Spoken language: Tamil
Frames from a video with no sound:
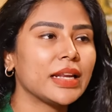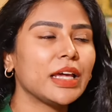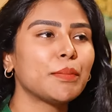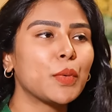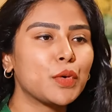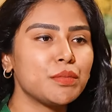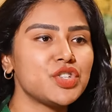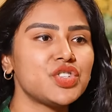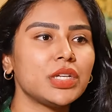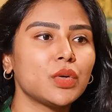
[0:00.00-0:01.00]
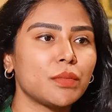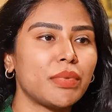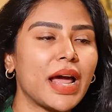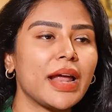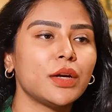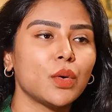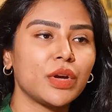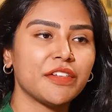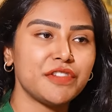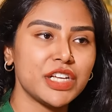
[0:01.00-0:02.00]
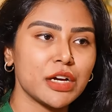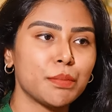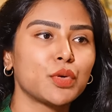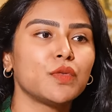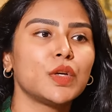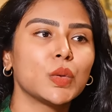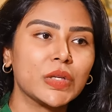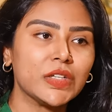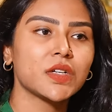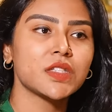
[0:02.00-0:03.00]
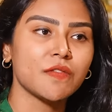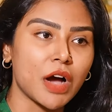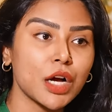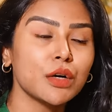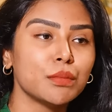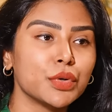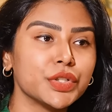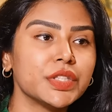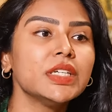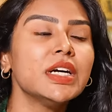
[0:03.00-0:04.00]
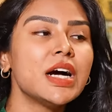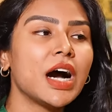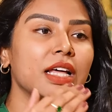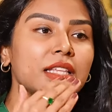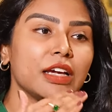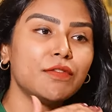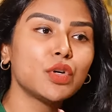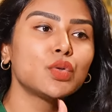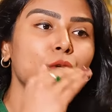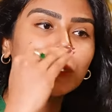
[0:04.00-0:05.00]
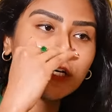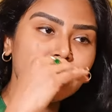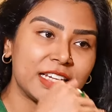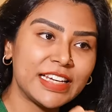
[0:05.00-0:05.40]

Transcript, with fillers: ஏன்னா mm-hmm. இப்போ ஒரு மிஷின் ஒரு பிராண்ட் ஒரு எஃப்டிஏ அப்ரூவலோ கிளியரன்ஸ் வாங்கும் பொழுது அது எவ்வளோ தூரத்துக்கு அந்த